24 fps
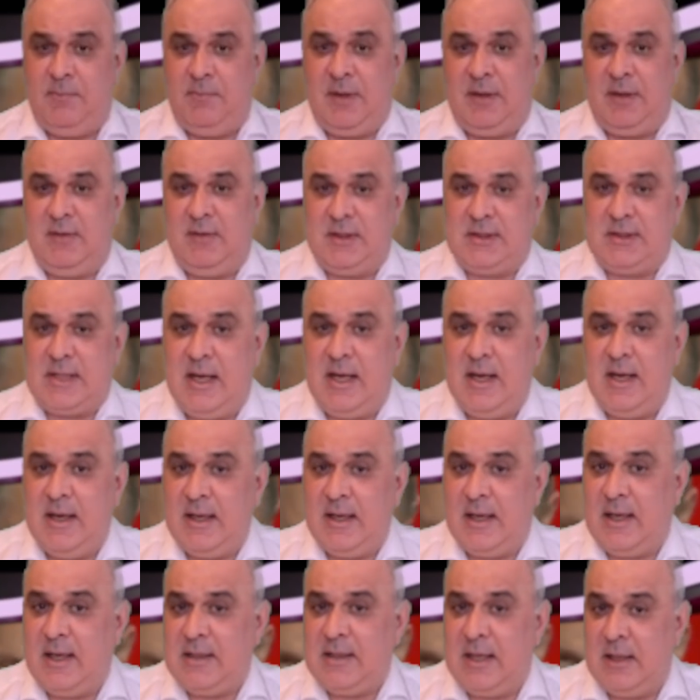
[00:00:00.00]
появился
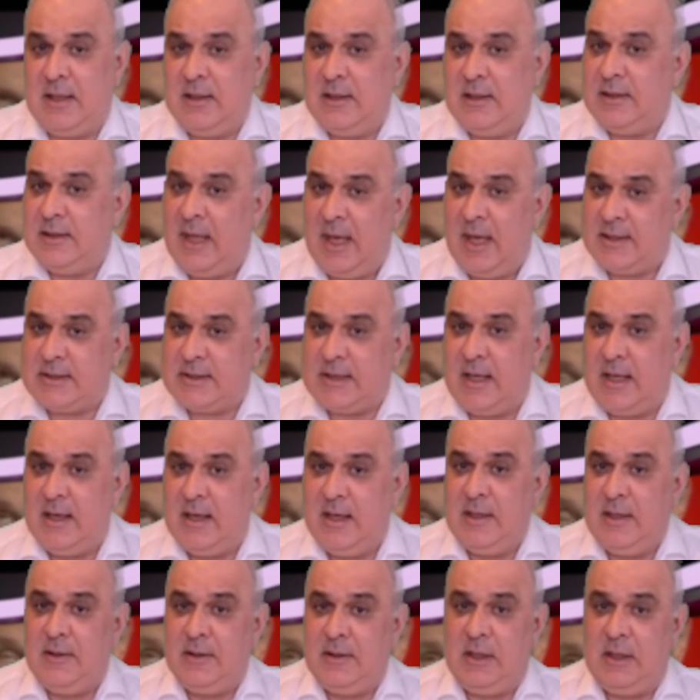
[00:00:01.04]
канал
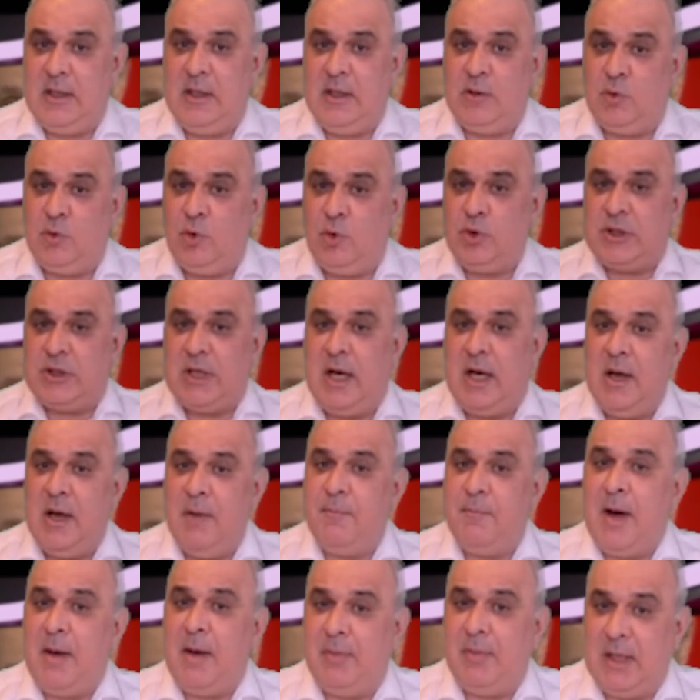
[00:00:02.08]
Некста и куча
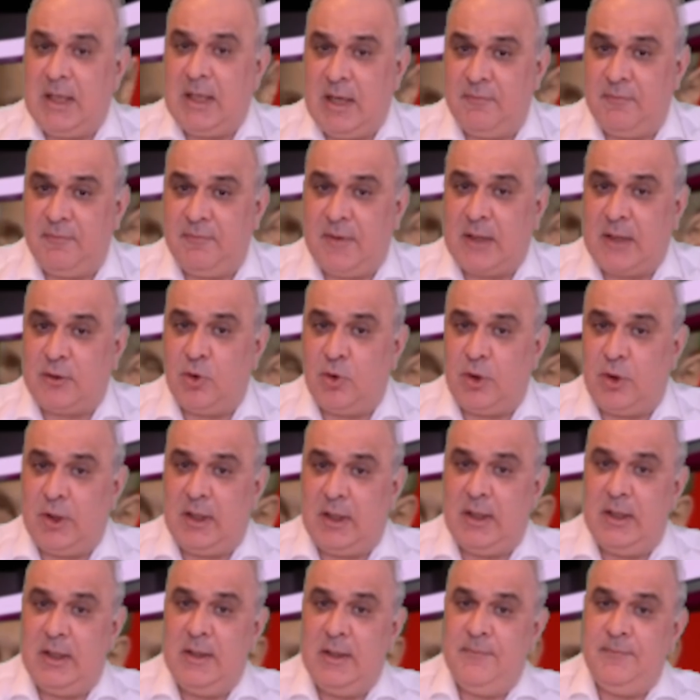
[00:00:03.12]
пабликов, в
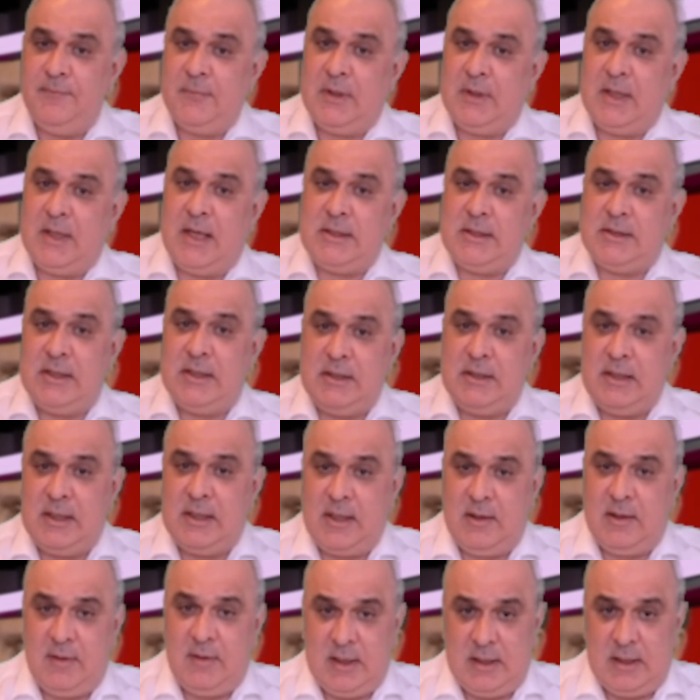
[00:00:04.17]
которых
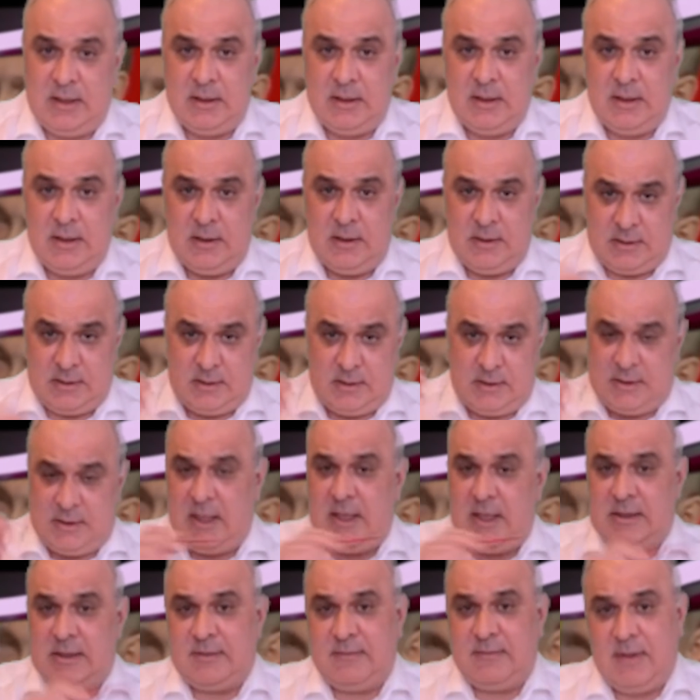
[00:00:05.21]
координировали
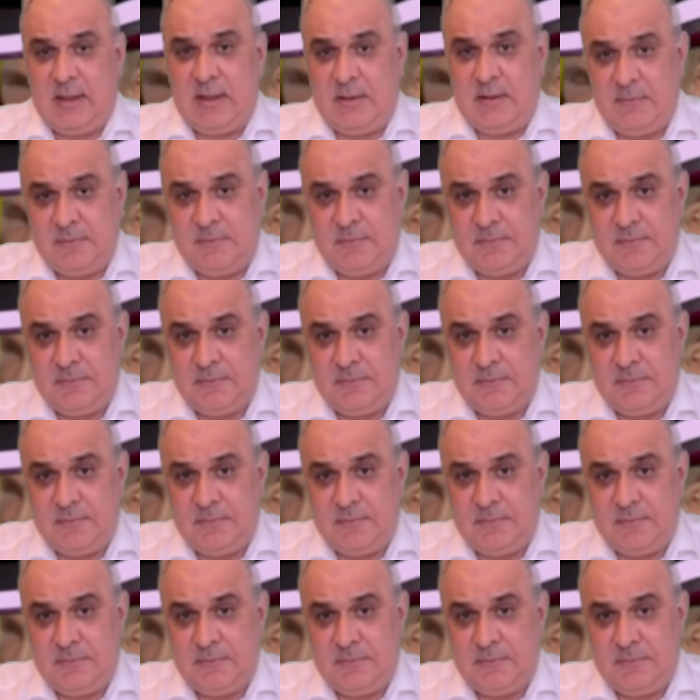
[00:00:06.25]
действия.